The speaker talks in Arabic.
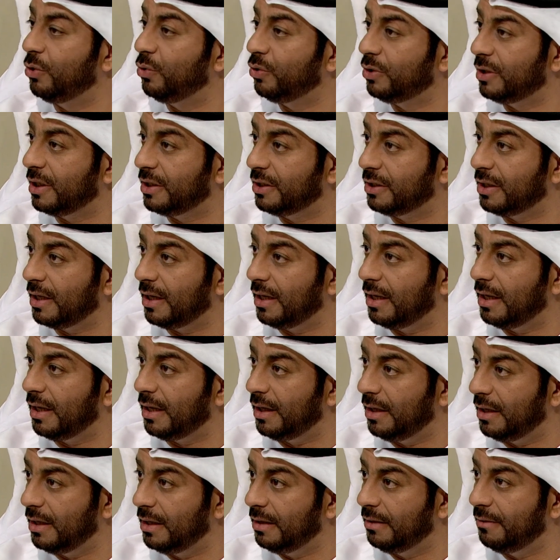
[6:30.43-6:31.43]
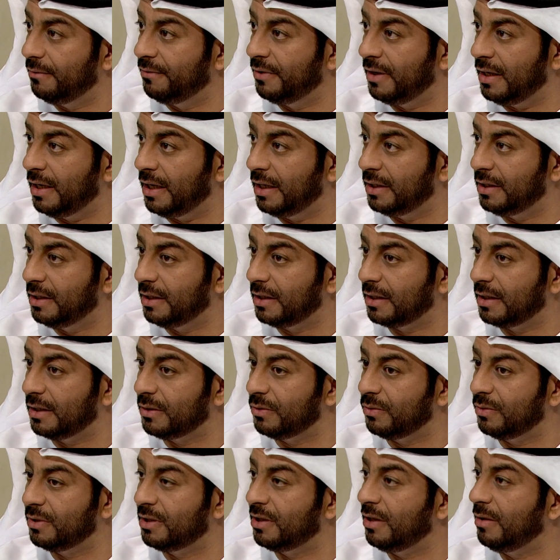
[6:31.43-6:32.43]
يوجد شلالين في الحديقه
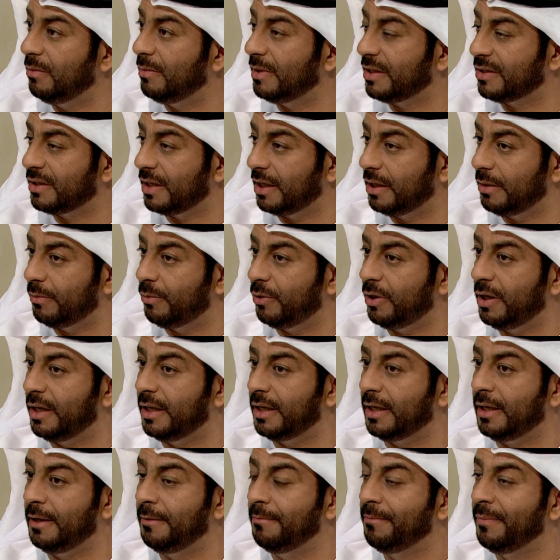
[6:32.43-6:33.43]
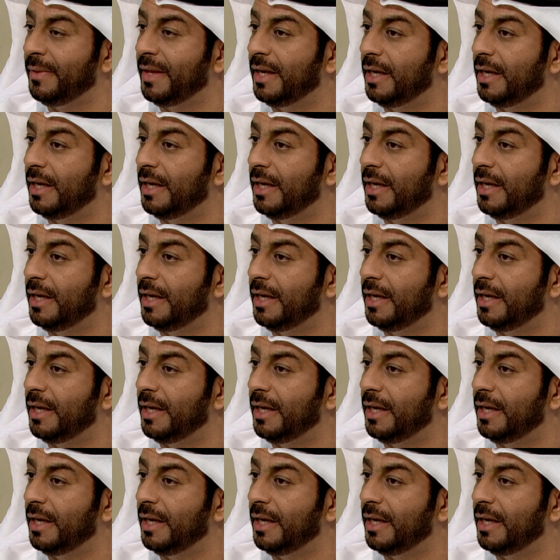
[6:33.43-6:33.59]
طويله العمر زائد بحيره